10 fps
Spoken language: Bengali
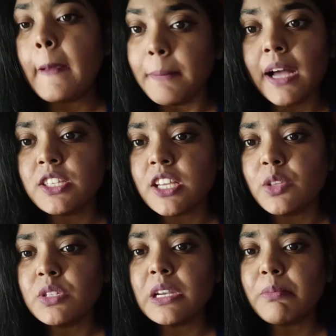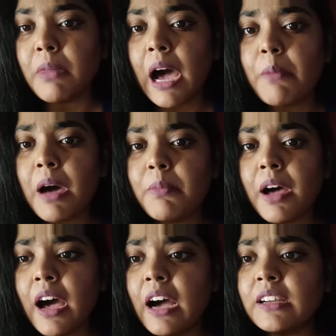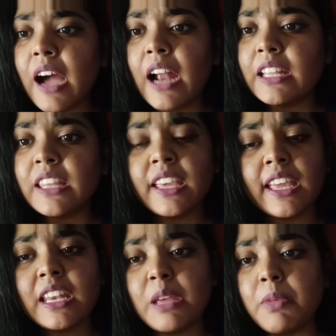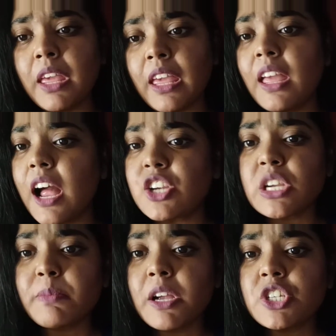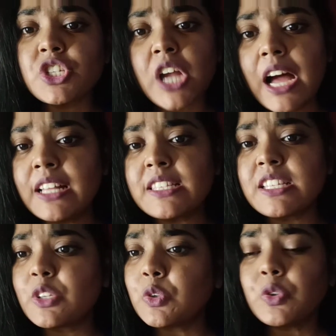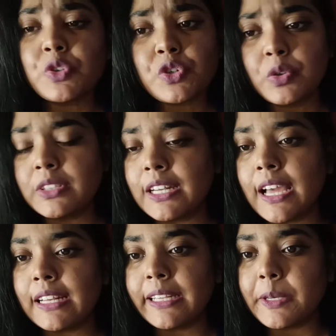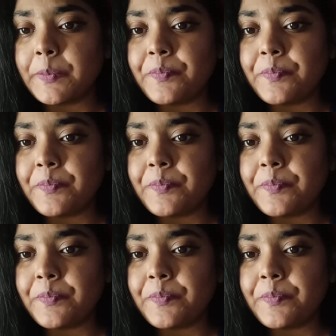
বাচ্চা দুটির মা বাবা গাড়ি থেকে নেমে আশেপাশে সাহায্যের খোঁজ করতে লাগলেন